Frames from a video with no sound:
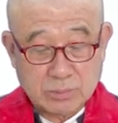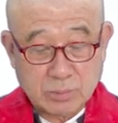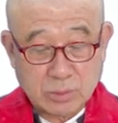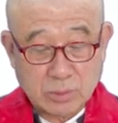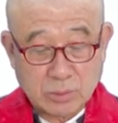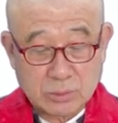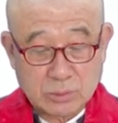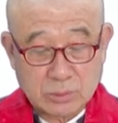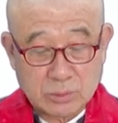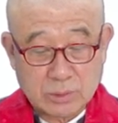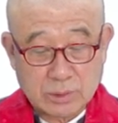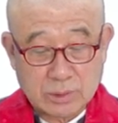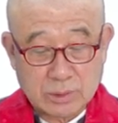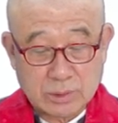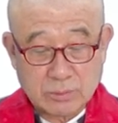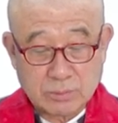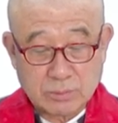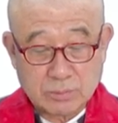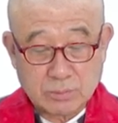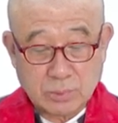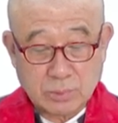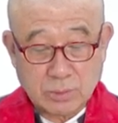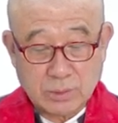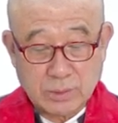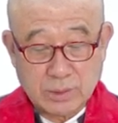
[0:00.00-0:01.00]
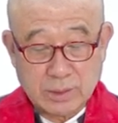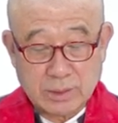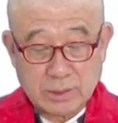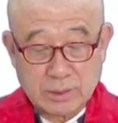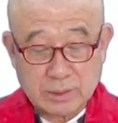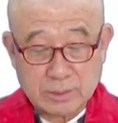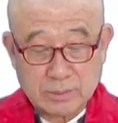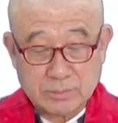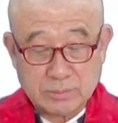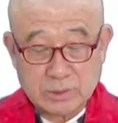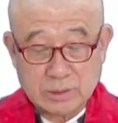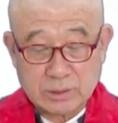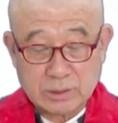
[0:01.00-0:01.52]
복덕이 본래
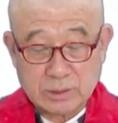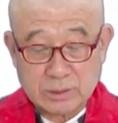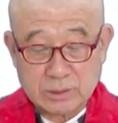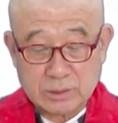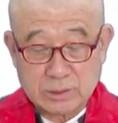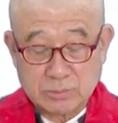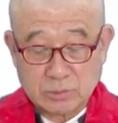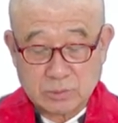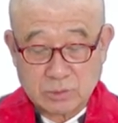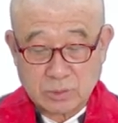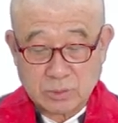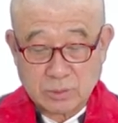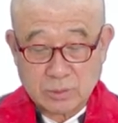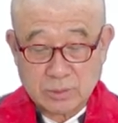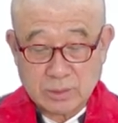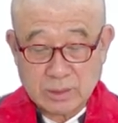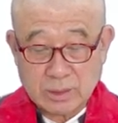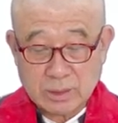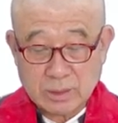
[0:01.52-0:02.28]
없는 것이므로